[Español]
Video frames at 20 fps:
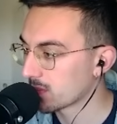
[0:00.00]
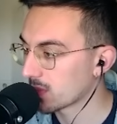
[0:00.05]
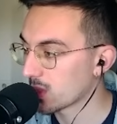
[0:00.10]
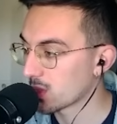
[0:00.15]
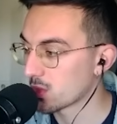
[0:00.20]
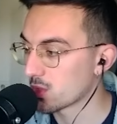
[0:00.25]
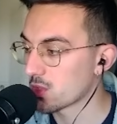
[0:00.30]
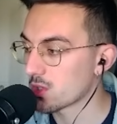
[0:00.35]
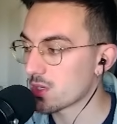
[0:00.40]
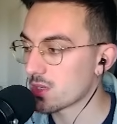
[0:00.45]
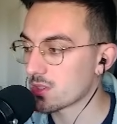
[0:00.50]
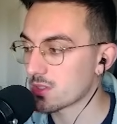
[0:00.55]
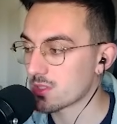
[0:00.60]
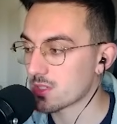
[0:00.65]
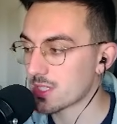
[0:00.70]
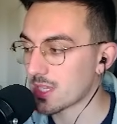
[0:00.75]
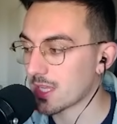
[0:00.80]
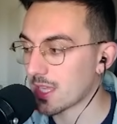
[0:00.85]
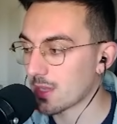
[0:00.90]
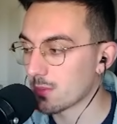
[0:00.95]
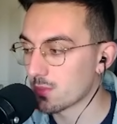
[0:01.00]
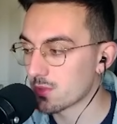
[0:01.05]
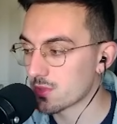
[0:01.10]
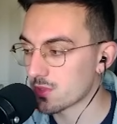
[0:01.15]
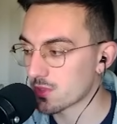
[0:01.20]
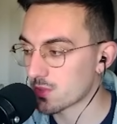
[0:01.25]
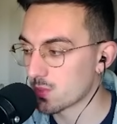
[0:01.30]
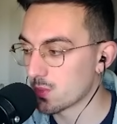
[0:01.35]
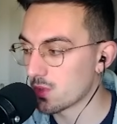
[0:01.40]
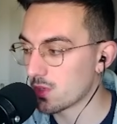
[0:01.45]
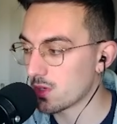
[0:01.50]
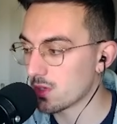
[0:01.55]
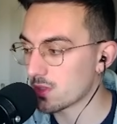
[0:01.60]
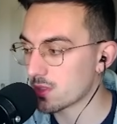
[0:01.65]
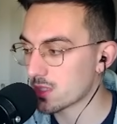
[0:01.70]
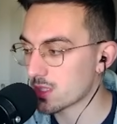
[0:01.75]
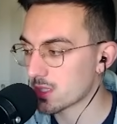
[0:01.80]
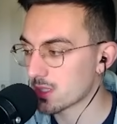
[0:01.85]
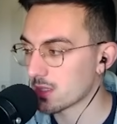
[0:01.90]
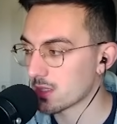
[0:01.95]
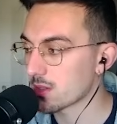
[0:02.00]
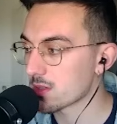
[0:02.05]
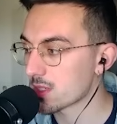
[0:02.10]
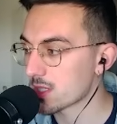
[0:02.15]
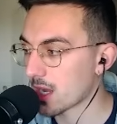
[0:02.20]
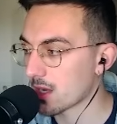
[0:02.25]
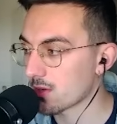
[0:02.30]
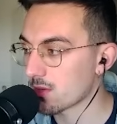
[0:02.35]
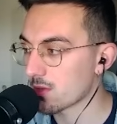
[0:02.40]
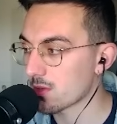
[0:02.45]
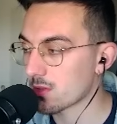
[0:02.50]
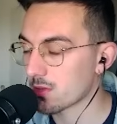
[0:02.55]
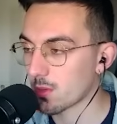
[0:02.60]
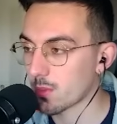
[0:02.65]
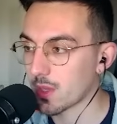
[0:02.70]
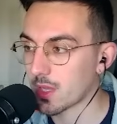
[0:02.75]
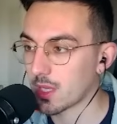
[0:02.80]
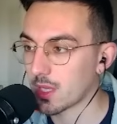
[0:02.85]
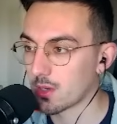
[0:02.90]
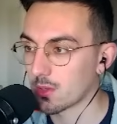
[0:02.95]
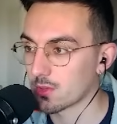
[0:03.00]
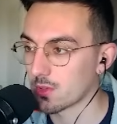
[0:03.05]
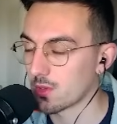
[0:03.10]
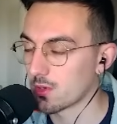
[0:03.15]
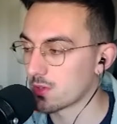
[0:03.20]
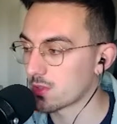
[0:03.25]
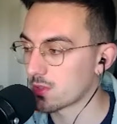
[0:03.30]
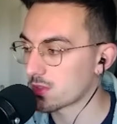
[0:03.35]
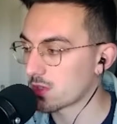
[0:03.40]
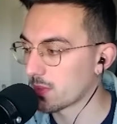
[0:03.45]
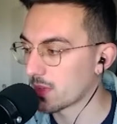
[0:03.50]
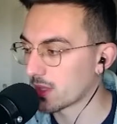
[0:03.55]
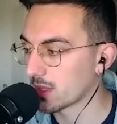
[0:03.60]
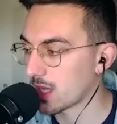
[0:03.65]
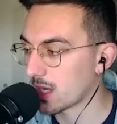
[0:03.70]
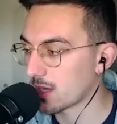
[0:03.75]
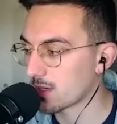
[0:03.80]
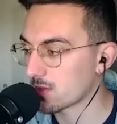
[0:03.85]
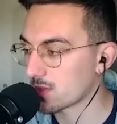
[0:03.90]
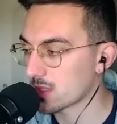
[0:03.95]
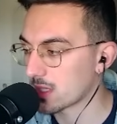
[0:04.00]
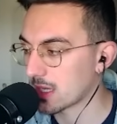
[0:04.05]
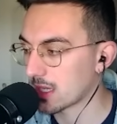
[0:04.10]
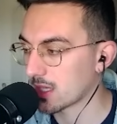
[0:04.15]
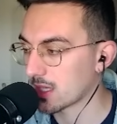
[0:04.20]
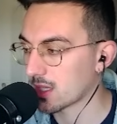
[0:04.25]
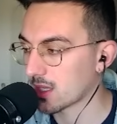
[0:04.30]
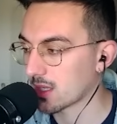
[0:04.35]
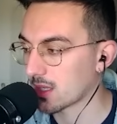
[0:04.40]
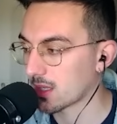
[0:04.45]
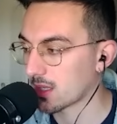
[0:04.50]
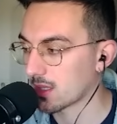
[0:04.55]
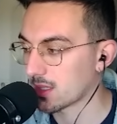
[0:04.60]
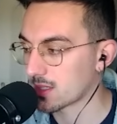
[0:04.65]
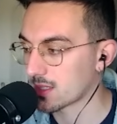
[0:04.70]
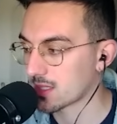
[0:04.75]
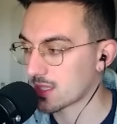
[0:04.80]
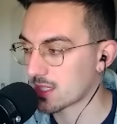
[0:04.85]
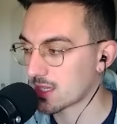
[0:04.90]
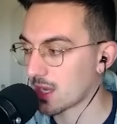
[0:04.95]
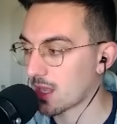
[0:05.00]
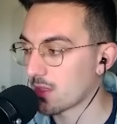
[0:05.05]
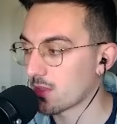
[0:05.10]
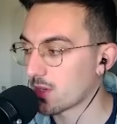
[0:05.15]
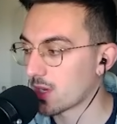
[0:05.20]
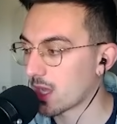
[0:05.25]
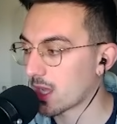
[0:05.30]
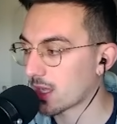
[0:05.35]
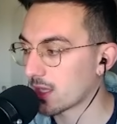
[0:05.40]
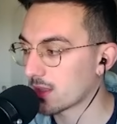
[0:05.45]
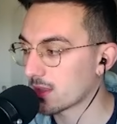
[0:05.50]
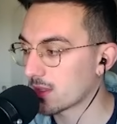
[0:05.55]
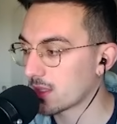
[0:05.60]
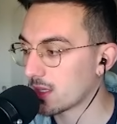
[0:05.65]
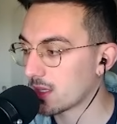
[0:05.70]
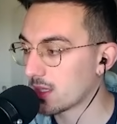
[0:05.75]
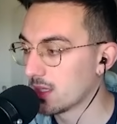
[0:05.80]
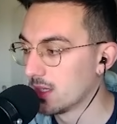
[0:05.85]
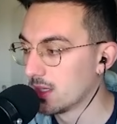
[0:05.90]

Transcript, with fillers: Yo, yo sé que hay muchos bulos, o sea, no, me quiero todos los comentarios que, que está sacando la gente,